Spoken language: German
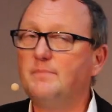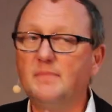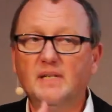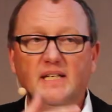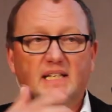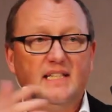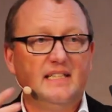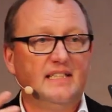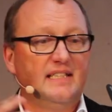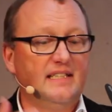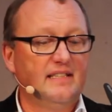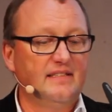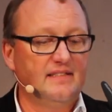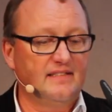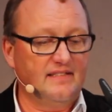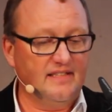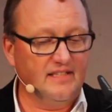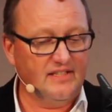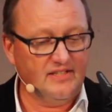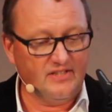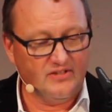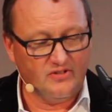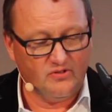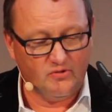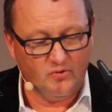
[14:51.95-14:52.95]
Medien
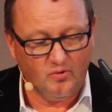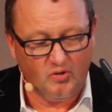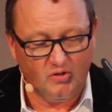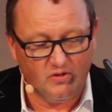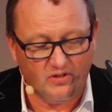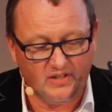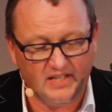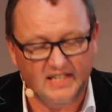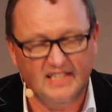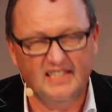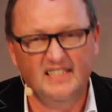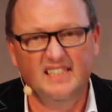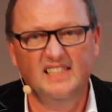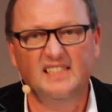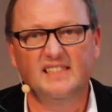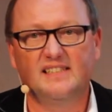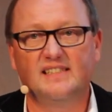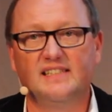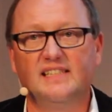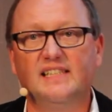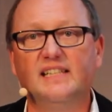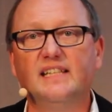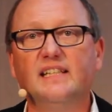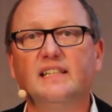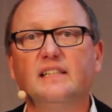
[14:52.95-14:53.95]
sich zu
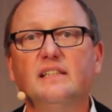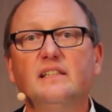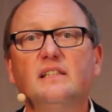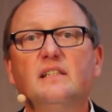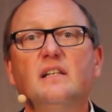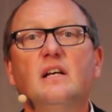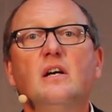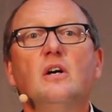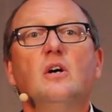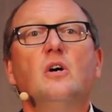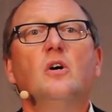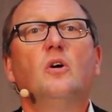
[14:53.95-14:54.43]
organisieren